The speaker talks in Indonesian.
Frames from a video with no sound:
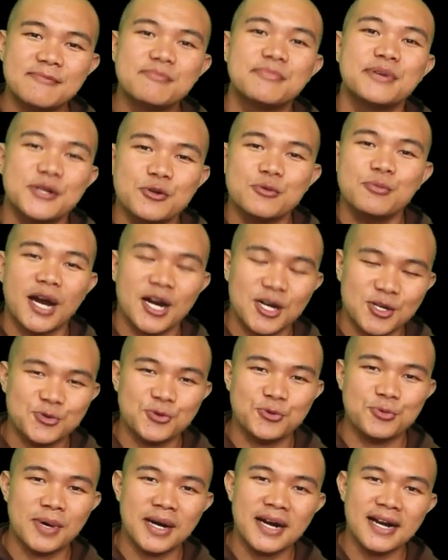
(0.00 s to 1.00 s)

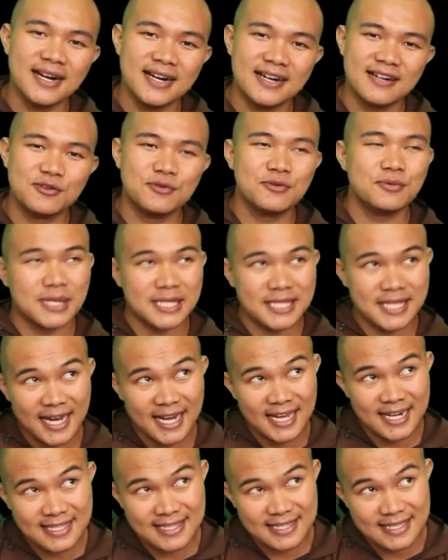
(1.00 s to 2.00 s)
berubah-ubah. Oh,
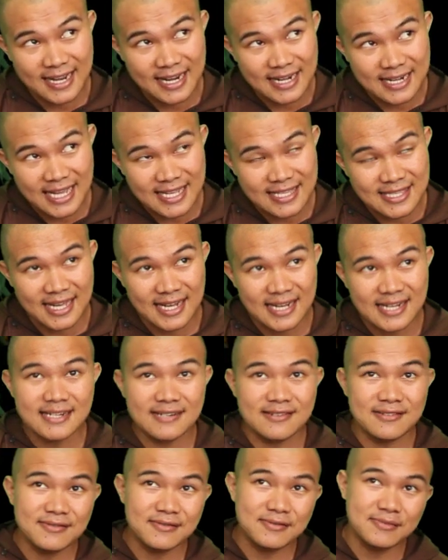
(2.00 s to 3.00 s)
matahari tidak datang.
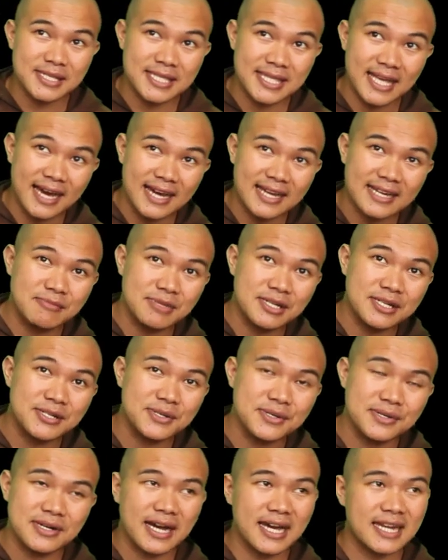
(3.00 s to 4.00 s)
Oh, matahari
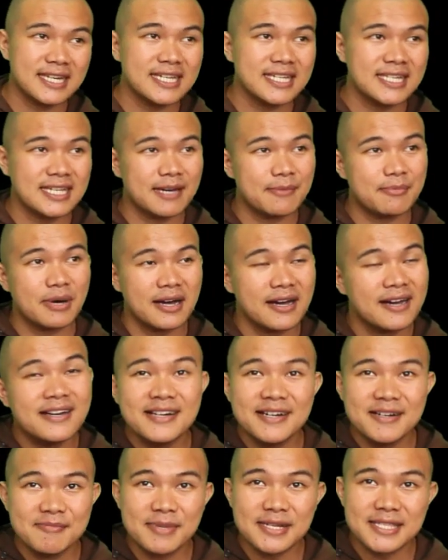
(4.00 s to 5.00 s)
mendung kali ini apa?
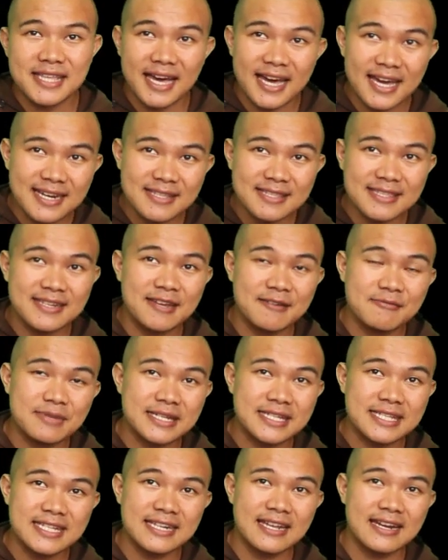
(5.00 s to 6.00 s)
Matahari tidak
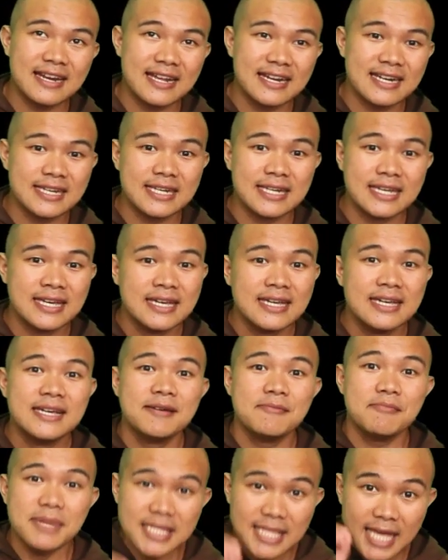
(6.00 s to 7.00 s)
bersinar hari ini.
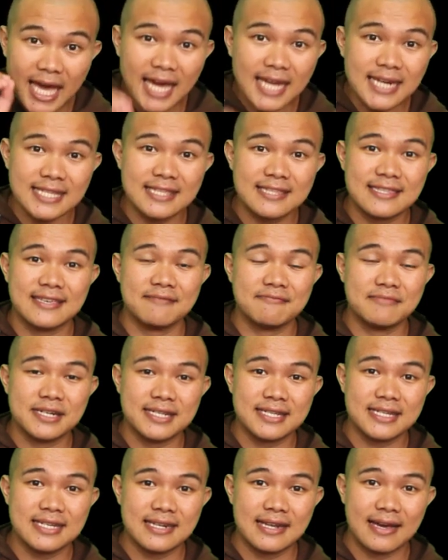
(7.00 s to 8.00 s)
Matahari tidak
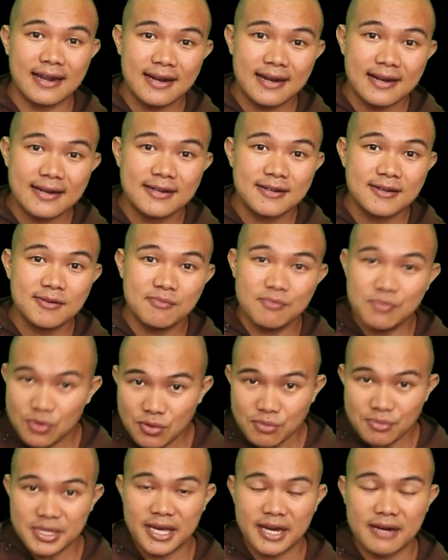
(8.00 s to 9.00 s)
bersinar.
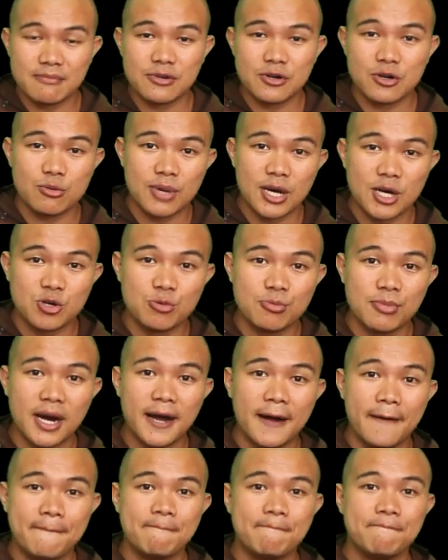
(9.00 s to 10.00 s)
Bumi yang
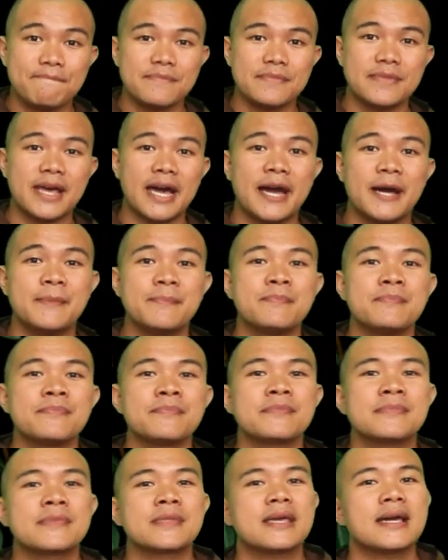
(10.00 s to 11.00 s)
berubah-ubah. Nah,
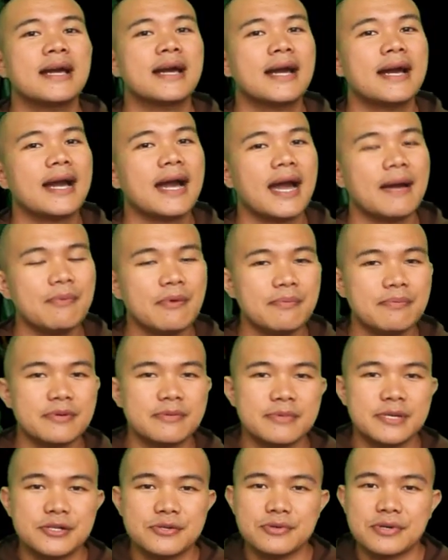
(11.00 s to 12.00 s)
apa
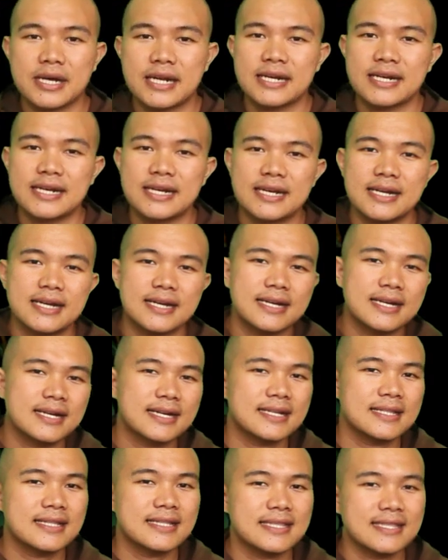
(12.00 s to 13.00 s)
permenungan
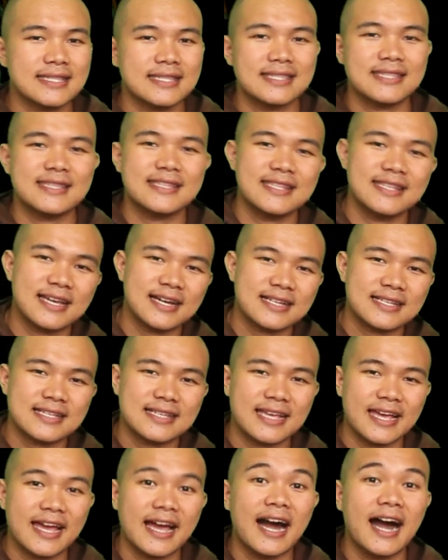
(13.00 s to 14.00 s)
yang
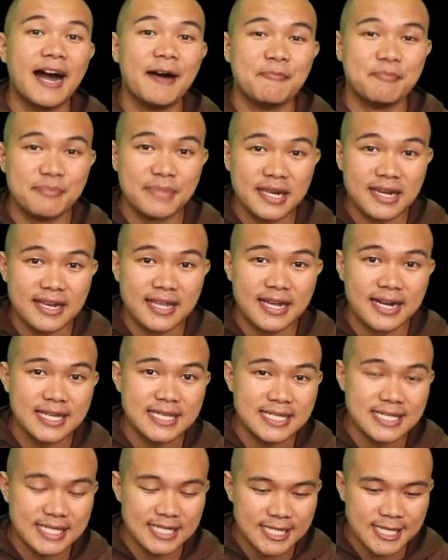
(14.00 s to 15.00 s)
saya ambil dari
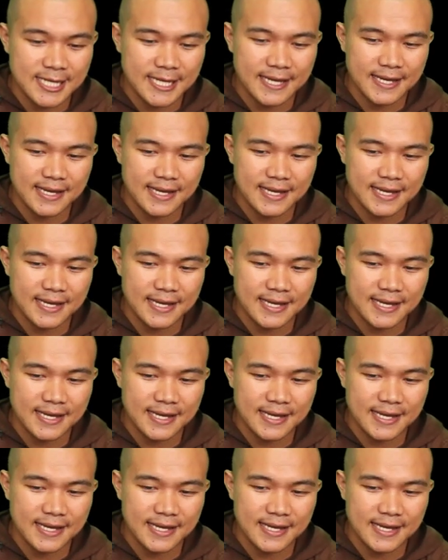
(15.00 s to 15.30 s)
sini?